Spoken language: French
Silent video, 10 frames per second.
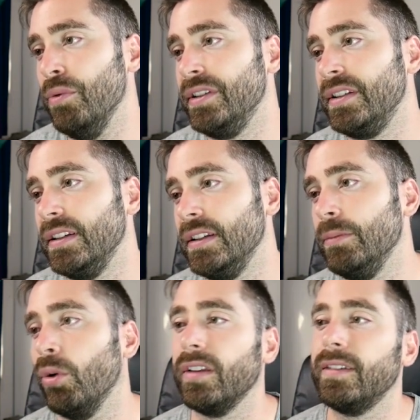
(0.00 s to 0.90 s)
ulti,
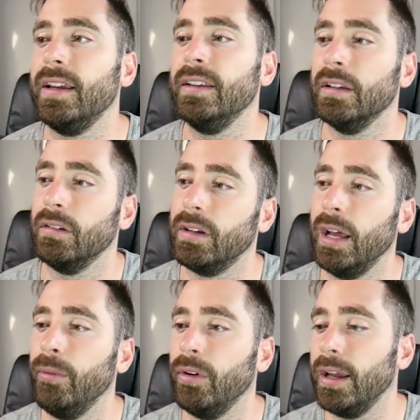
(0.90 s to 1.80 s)
bon là c'est gagné. Hein.
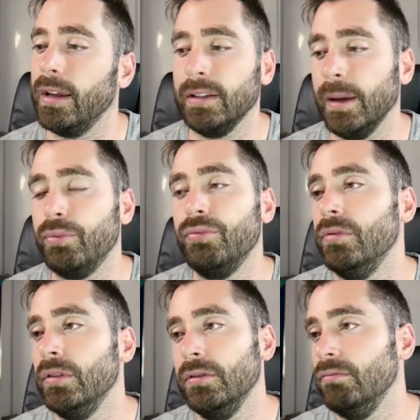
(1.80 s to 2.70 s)
Clairement là, il n'y a
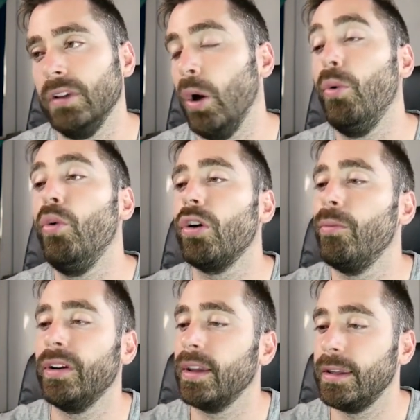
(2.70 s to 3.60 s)
plus, il n'y a aucun
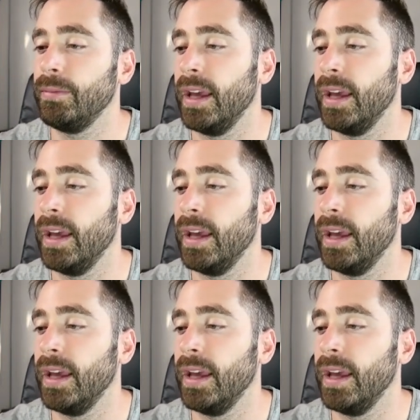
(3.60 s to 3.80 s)
moyen qui me